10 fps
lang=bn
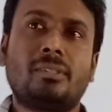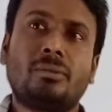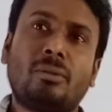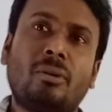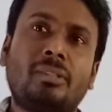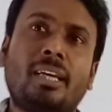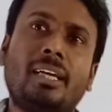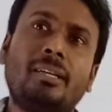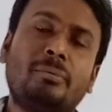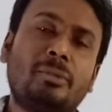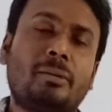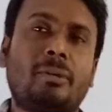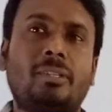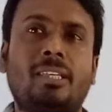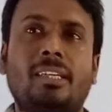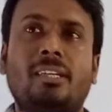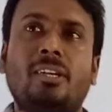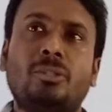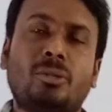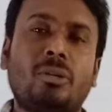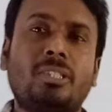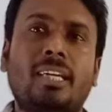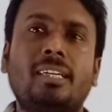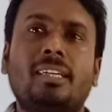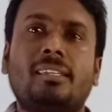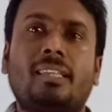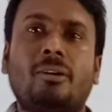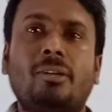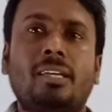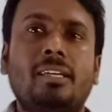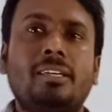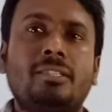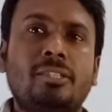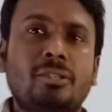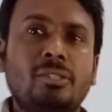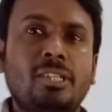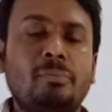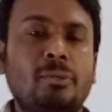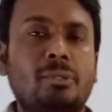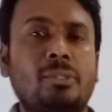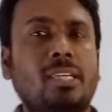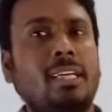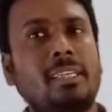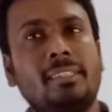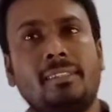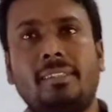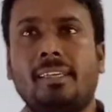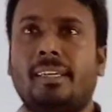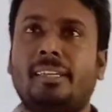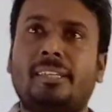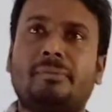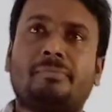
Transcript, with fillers: কোন অধ্যায়ের মুনাফা অধ্যায়ের চলো যাই তাহলে সৃজনশীল প্রশ্নটা দেখে নিই